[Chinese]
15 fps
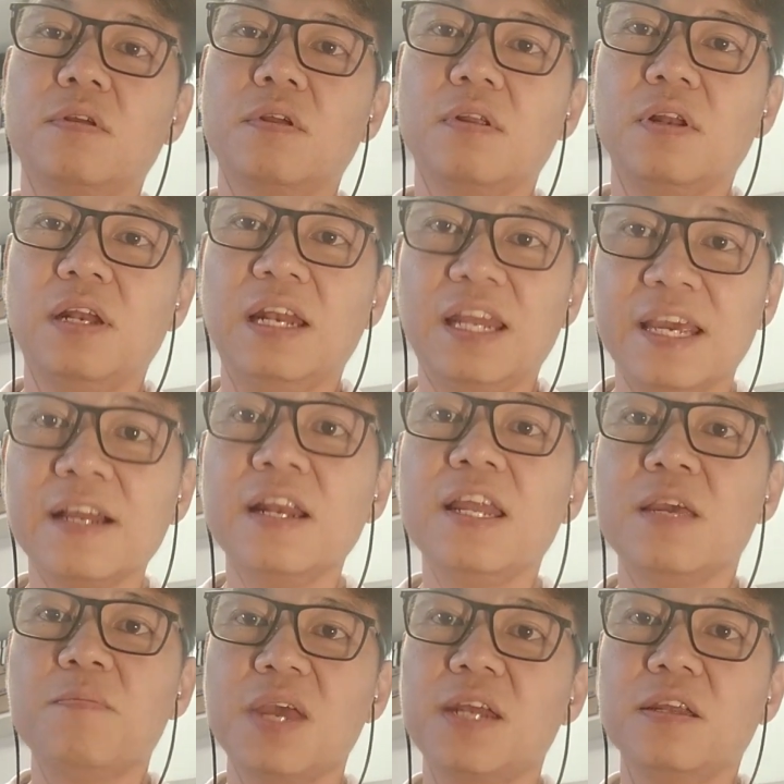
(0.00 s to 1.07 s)
灵里
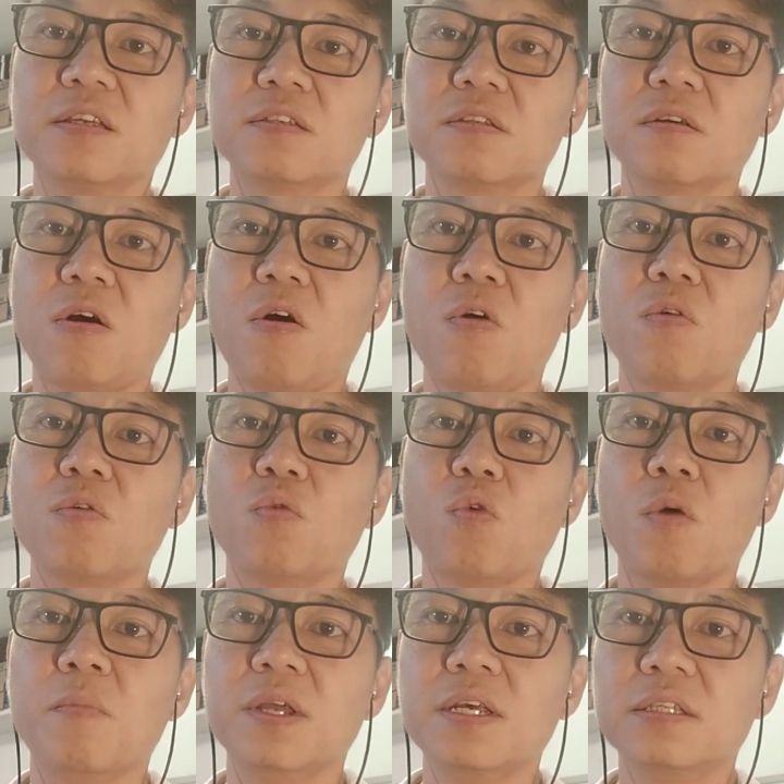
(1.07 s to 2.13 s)
面的时候，我
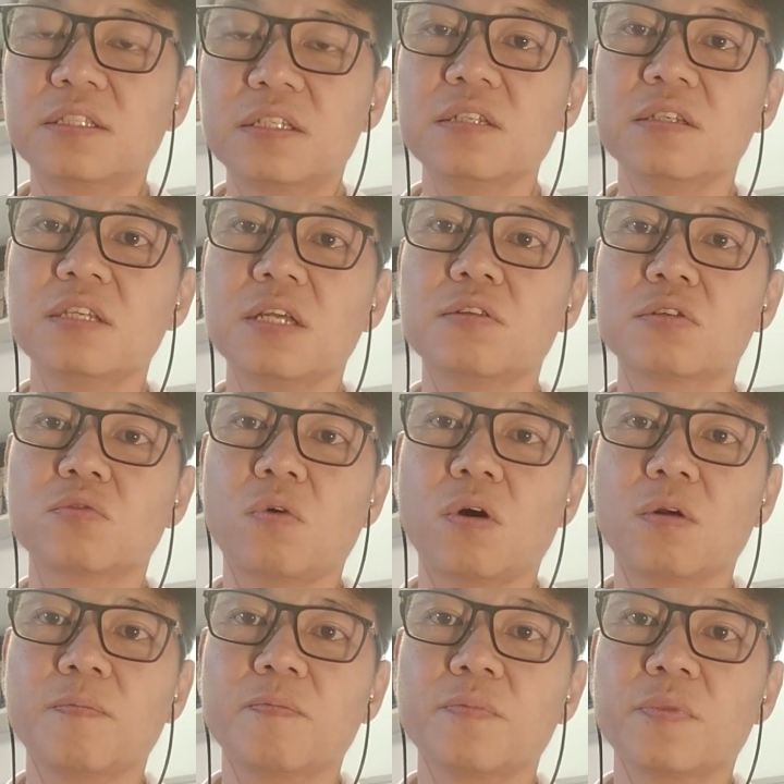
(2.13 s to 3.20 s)
们的至圣所，
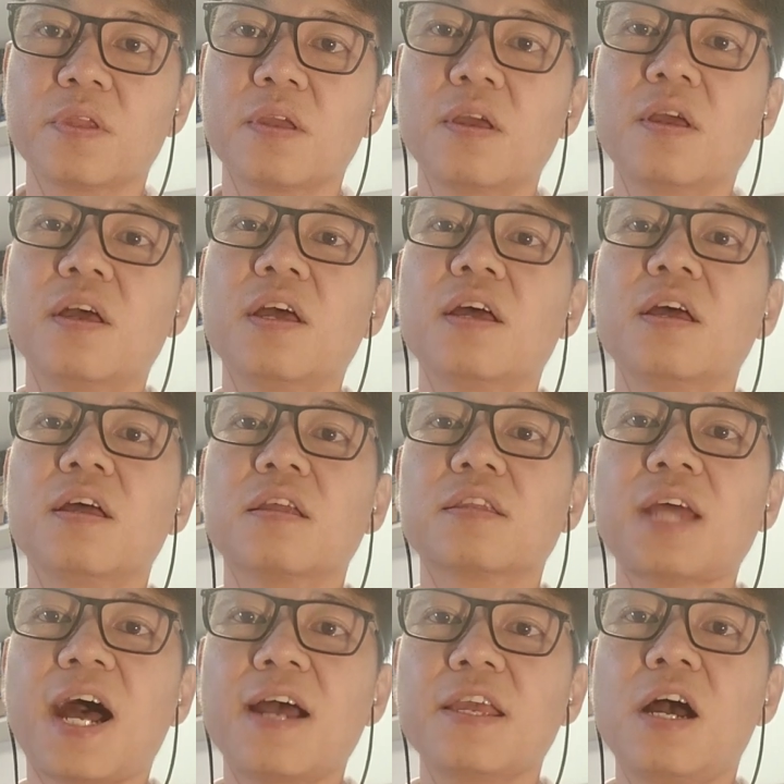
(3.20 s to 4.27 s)

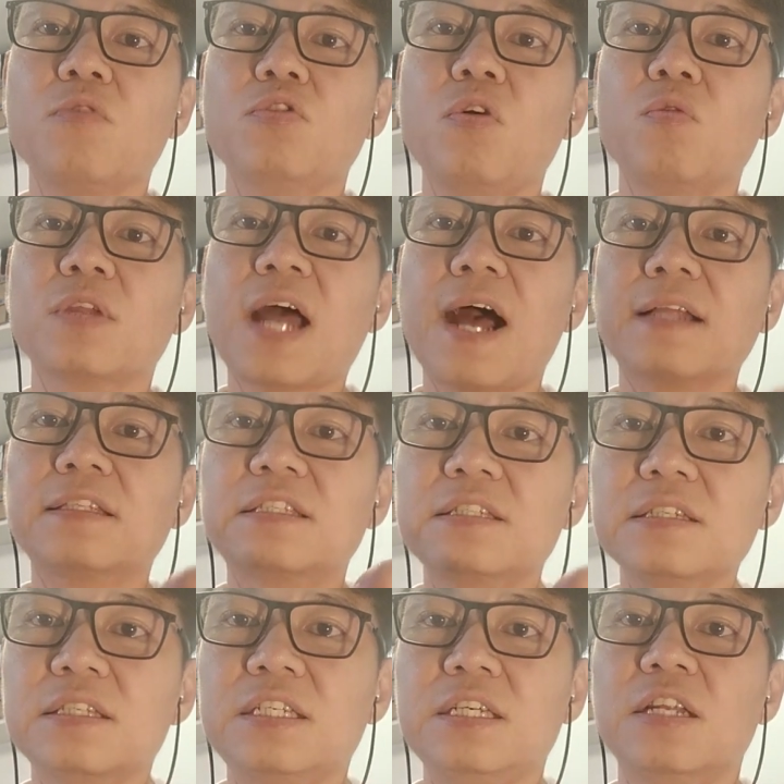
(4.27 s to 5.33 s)
他要用他自
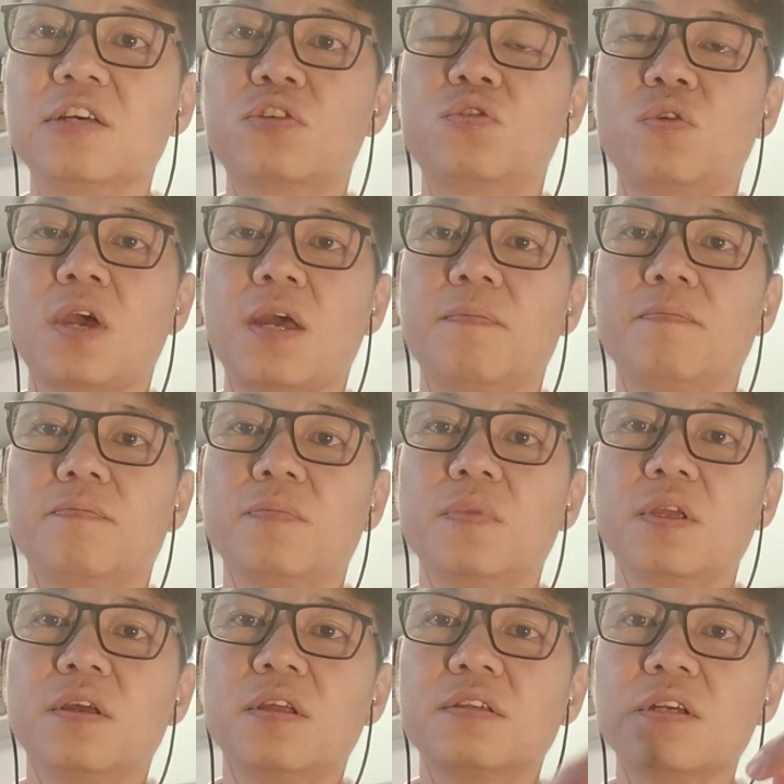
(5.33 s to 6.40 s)
己的血。
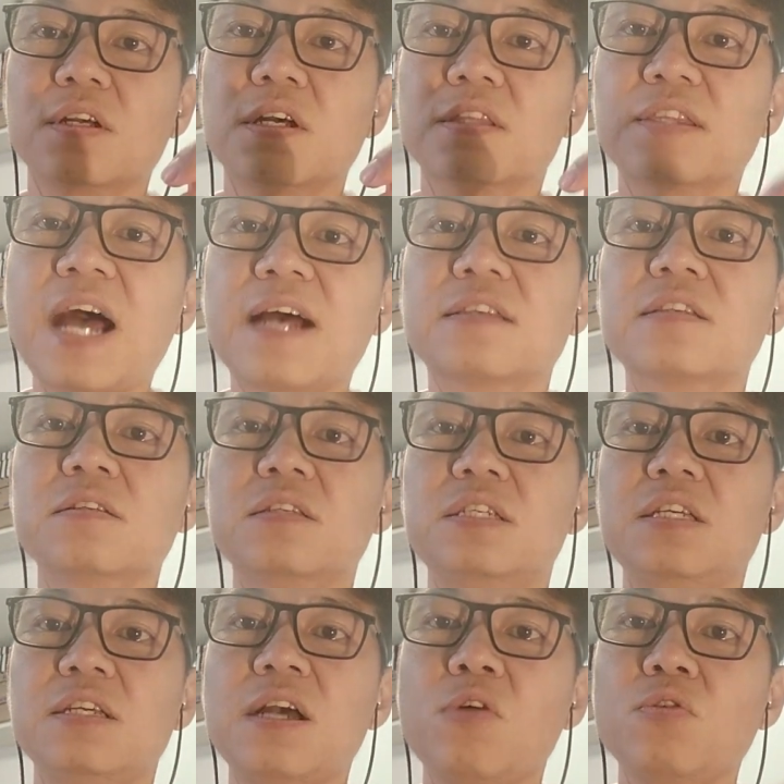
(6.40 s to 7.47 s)
这个大司
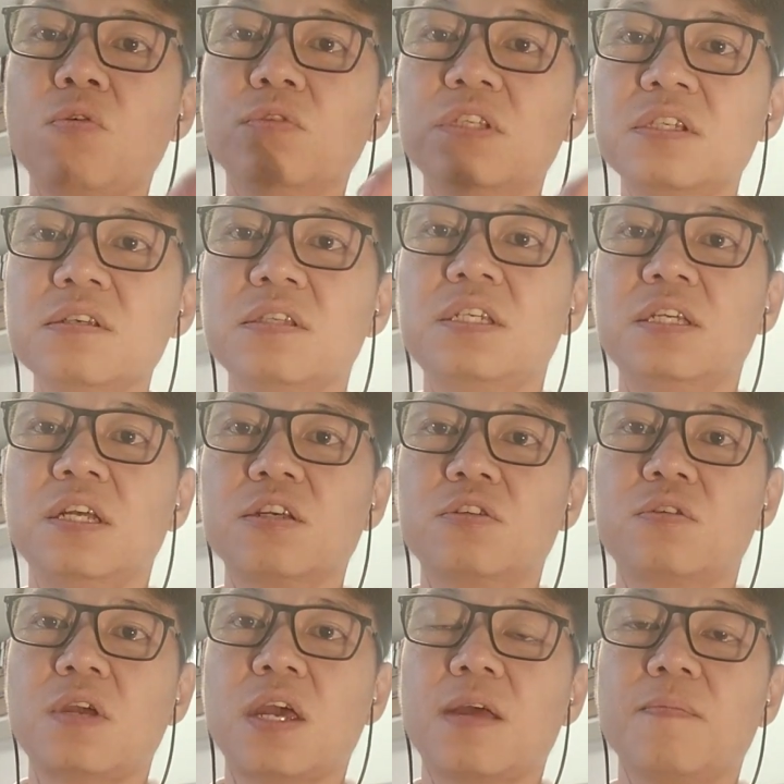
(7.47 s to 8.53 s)
祭要用自己的
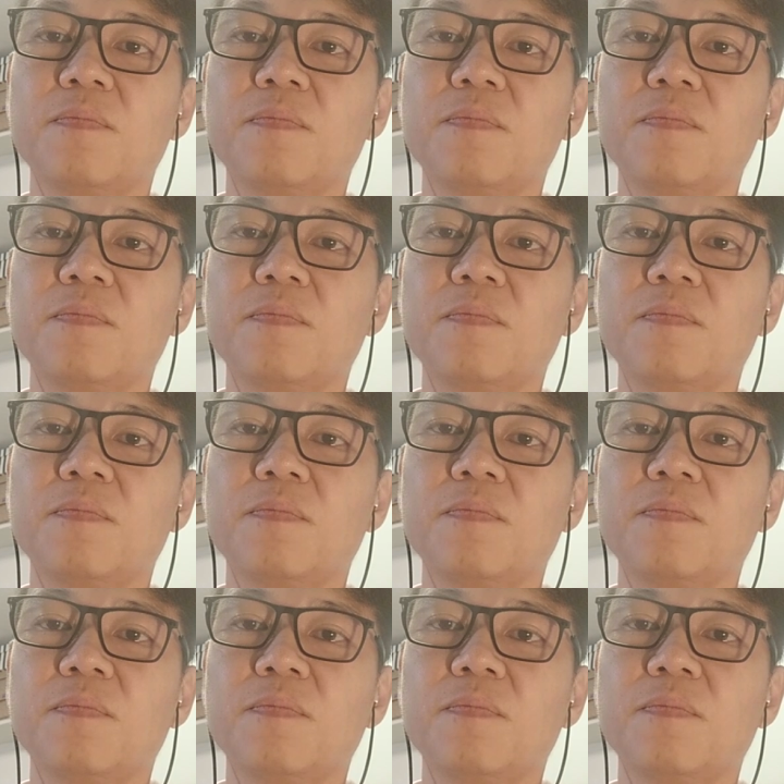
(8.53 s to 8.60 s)
血，